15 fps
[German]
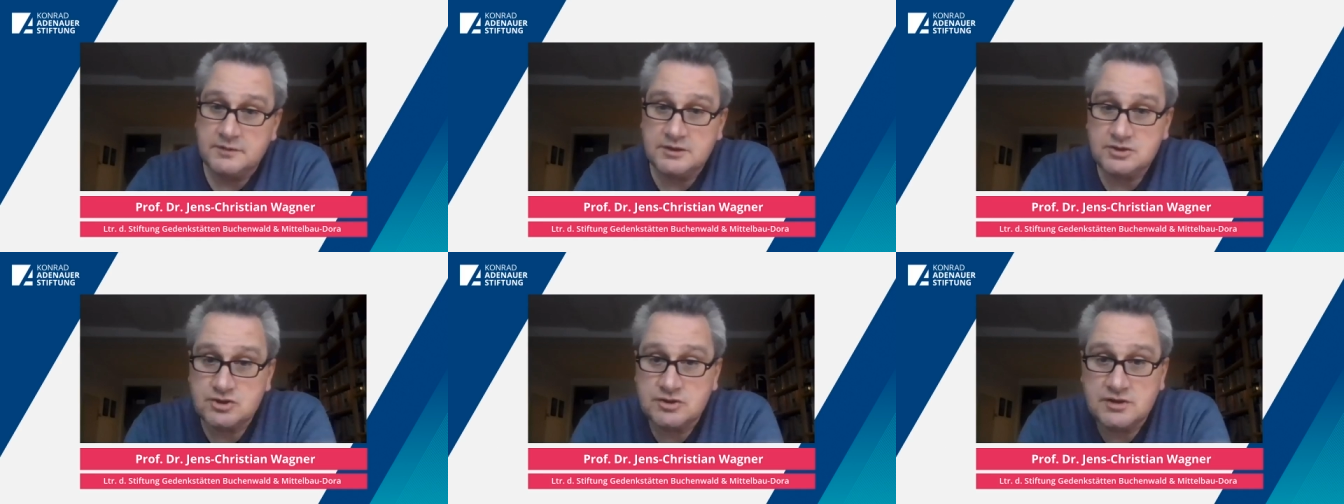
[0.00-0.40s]

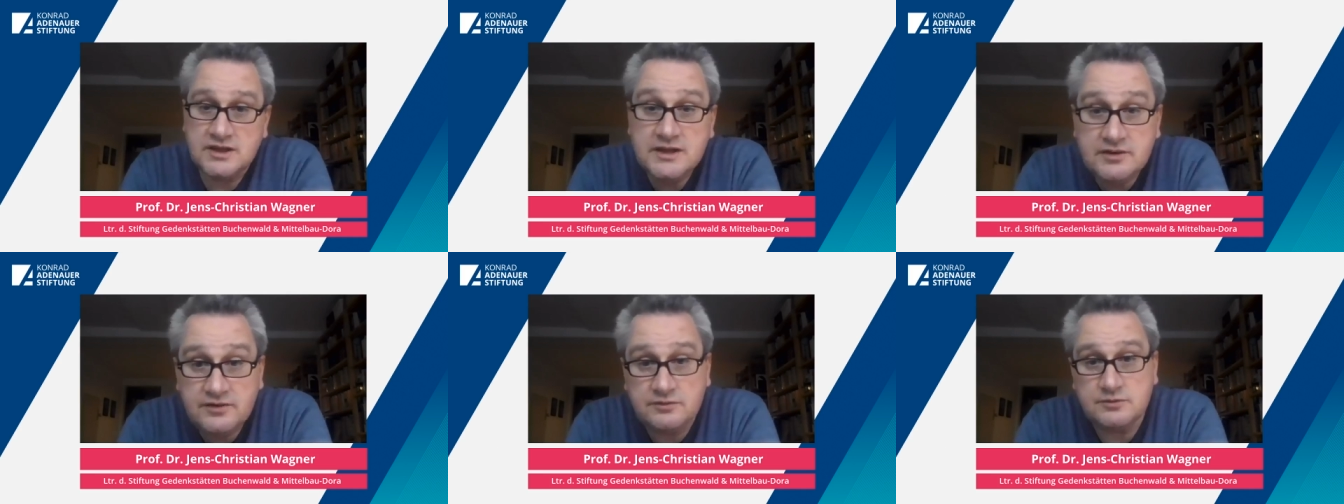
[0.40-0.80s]

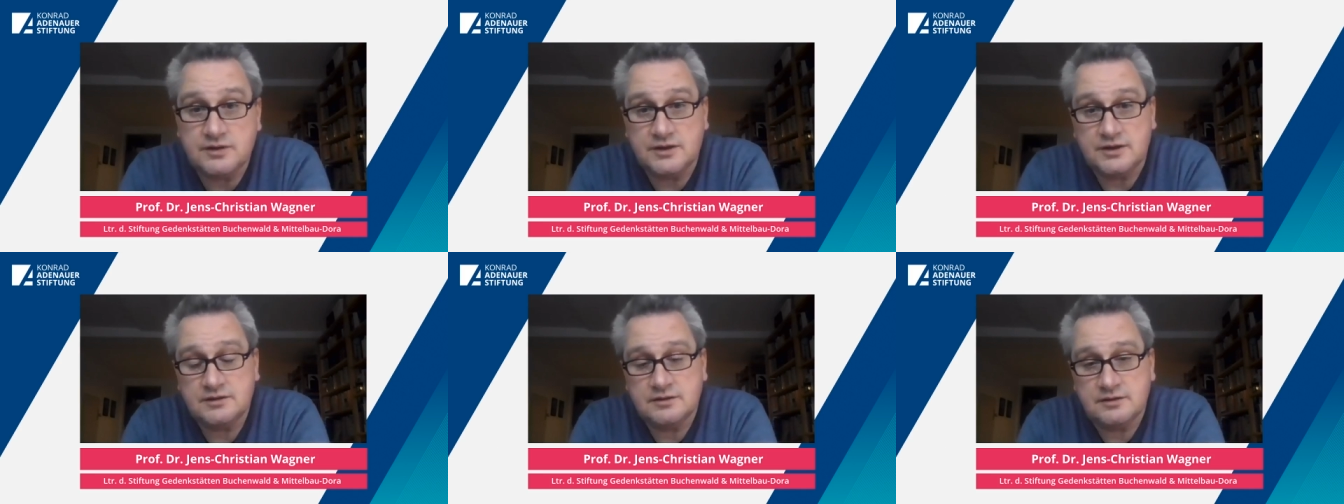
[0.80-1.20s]
Menschen
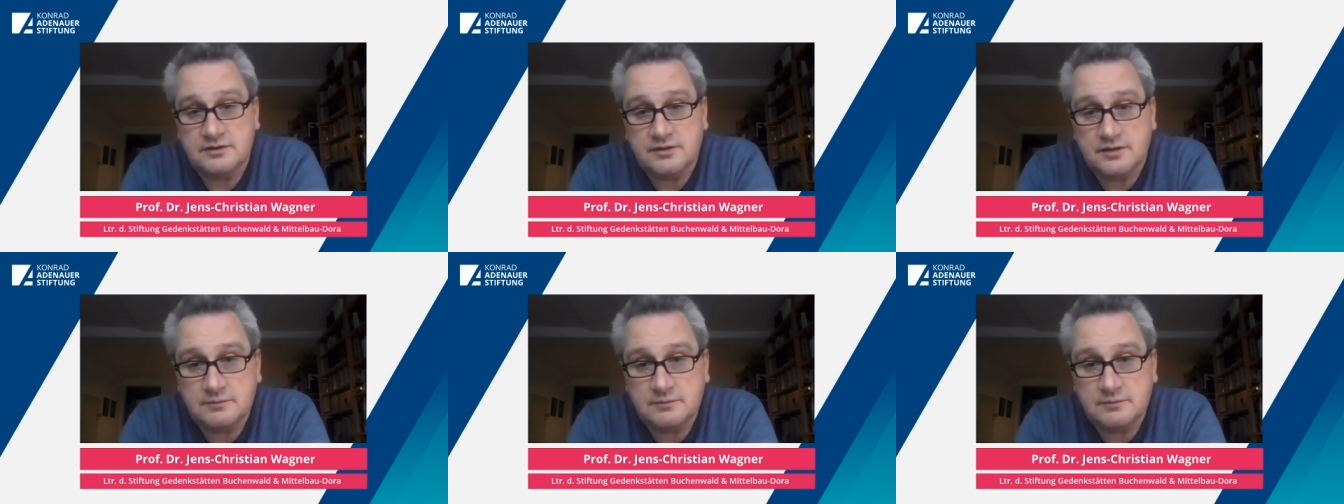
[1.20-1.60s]
hinzugehen,
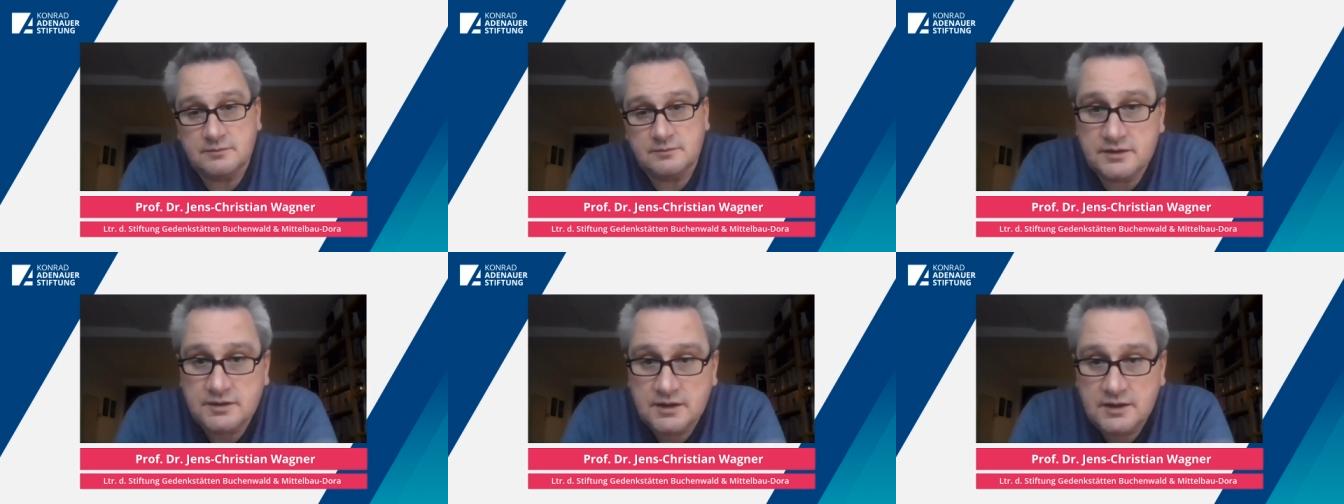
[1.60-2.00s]
indem
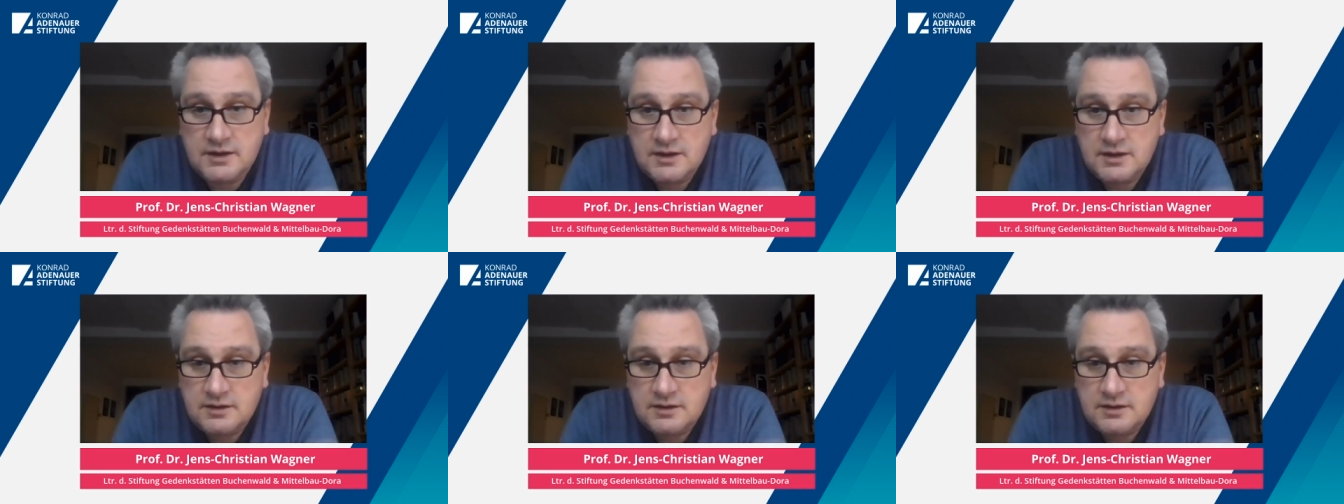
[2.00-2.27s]
wir